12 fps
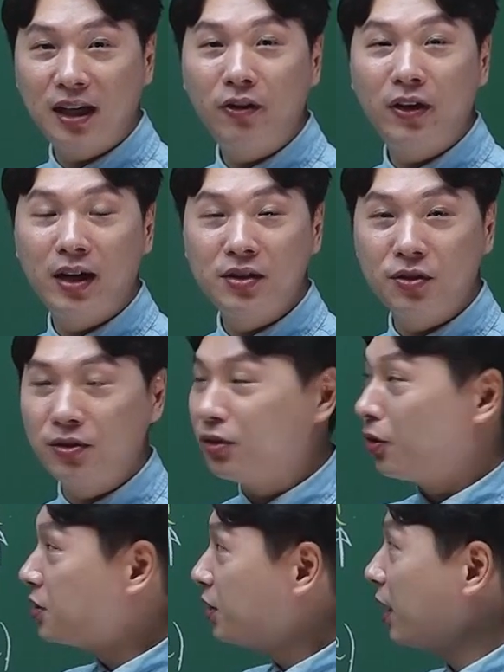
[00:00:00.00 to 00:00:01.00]
산화 과정을
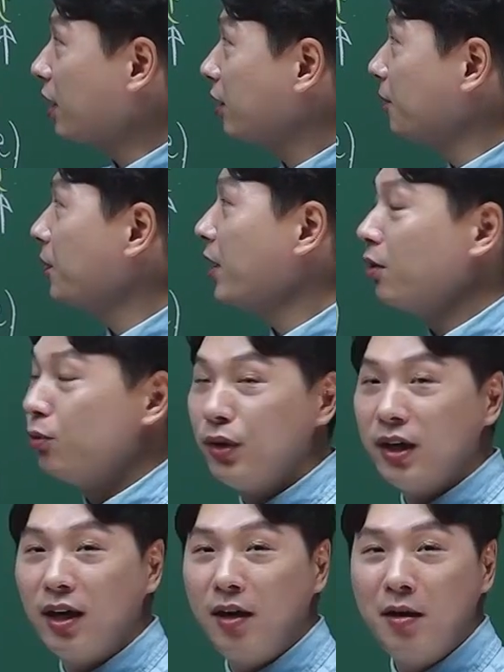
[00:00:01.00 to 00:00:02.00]
거치게끔
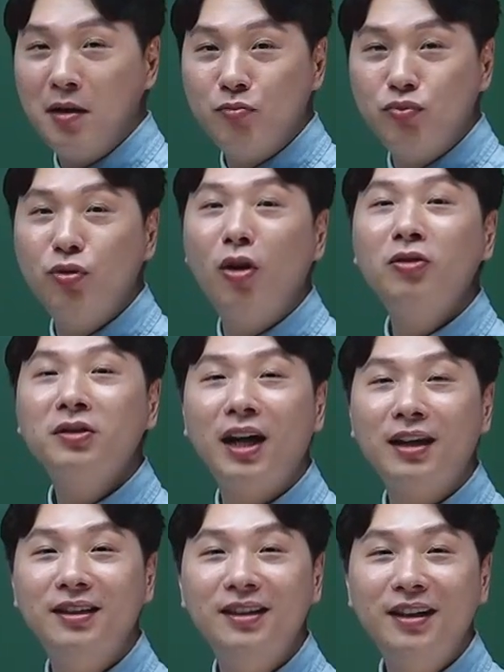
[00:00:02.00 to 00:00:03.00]
우리가
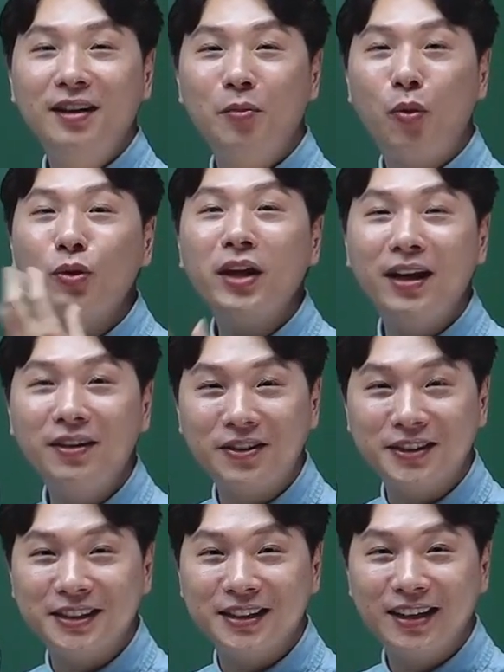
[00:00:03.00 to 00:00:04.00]
무언가를 보내는
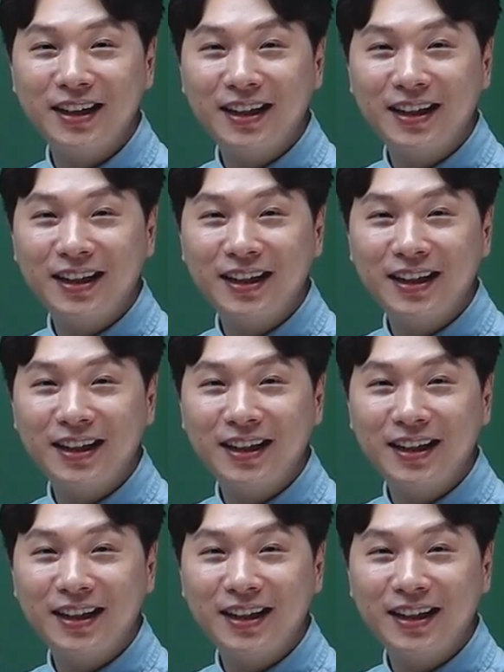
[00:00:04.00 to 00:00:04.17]
거지.